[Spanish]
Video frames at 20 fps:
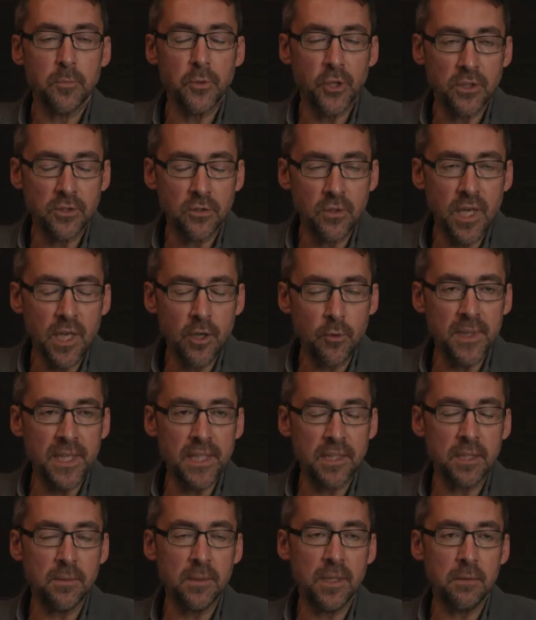proyecto de la
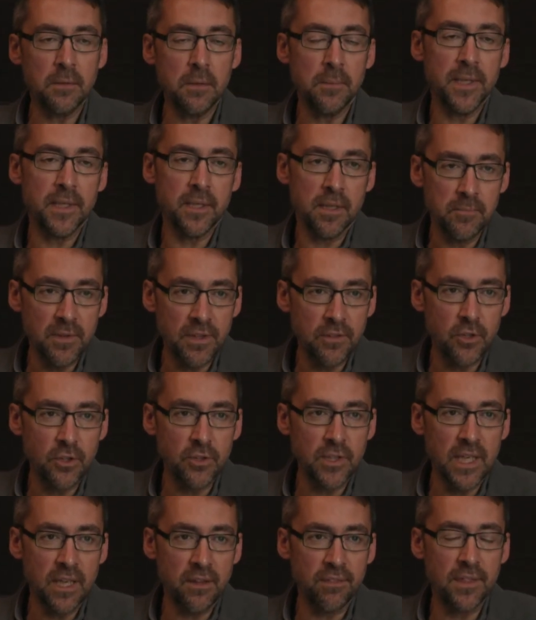cooperativa de Viver, que empezó con
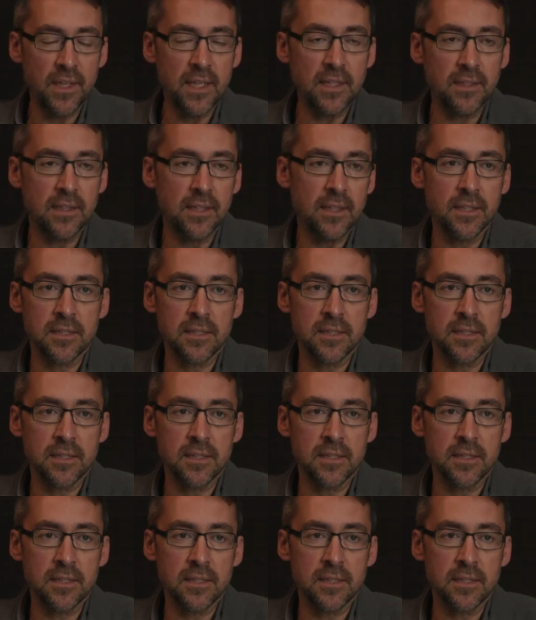el aceite,